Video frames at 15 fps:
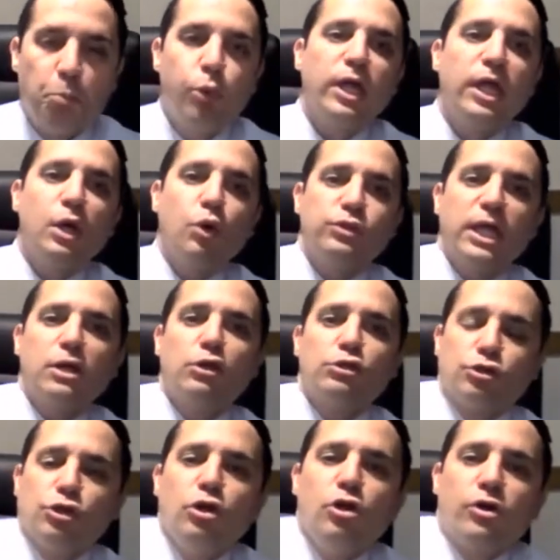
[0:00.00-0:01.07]
Puede
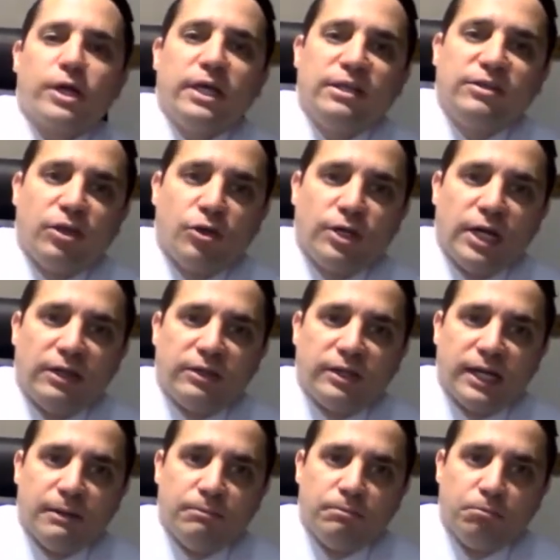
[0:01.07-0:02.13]
gustarnos o no lo que dice Donald
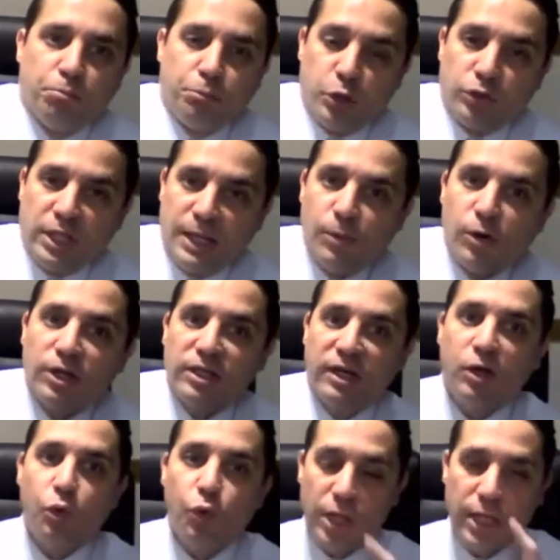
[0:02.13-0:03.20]
Trump, pero tenemos que
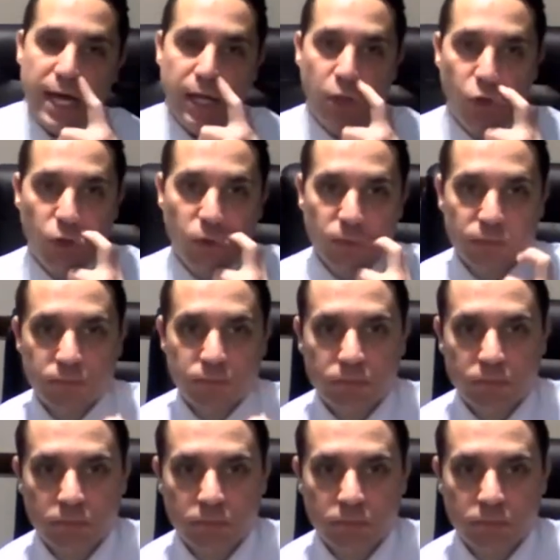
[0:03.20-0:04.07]
tener cuidado